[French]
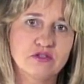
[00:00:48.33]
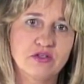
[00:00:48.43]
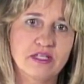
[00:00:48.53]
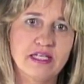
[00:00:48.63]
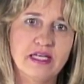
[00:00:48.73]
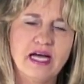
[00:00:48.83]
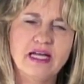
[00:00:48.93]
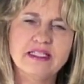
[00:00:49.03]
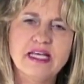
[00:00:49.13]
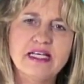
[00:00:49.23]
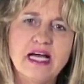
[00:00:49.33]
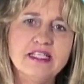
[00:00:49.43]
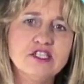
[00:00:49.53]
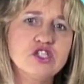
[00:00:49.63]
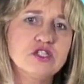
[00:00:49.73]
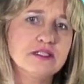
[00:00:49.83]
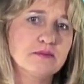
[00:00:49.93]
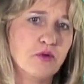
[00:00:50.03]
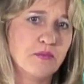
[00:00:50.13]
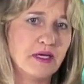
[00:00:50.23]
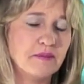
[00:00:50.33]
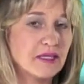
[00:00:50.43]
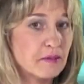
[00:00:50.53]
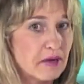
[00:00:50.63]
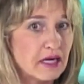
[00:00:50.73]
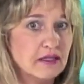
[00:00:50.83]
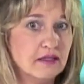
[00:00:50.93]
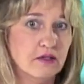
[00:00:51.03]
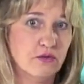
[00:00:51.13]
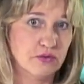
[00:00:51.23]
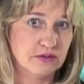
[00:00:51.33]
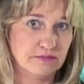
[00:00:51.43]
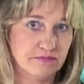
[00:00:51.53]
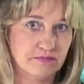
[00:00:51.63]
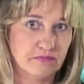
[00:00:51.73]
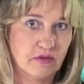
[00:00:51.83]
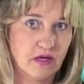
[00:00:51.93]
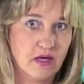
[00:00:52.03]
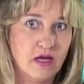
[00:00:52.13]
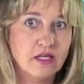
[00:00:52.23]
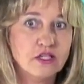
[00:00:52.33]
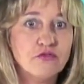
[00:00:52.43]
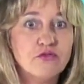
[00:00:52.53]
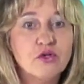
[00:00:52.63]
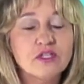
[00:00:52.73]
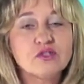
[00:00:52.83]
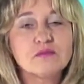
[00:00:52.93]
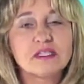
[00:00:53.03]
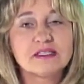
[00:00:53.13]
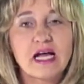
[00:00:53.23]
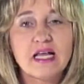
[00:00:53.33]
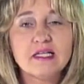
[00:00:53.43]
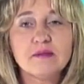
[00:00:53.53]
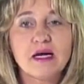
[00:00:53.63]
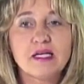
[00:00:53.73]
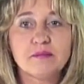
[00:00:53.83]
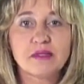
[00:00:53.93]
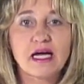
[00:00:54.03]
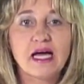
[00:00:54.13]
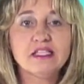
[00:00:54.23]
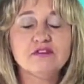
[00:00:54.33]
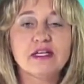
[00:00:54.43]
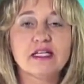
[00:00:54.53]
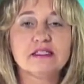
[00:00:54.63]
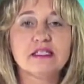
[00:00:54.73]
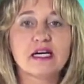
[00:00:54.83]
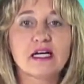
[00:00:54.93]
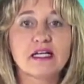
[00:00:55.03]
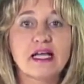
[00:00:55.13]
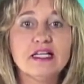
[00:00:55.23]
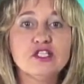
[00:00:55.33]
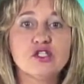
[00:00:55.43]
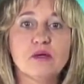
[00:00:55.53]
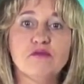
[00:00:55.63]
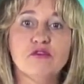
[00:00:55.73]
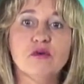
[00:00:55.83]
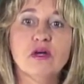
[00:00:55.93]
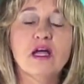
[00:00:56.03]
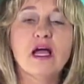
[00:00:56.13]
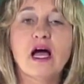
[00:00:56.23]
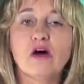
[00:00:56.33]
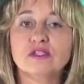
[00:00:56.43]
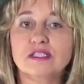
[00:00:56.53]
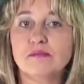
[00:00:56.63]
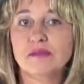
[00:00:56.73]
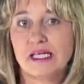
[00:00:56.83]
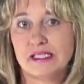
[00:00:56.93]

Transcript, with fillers: ne résoudraient elles pas plutôt un problème gigantesque des banques La peur que soit connue de tous leur création d'argent à partir de rien.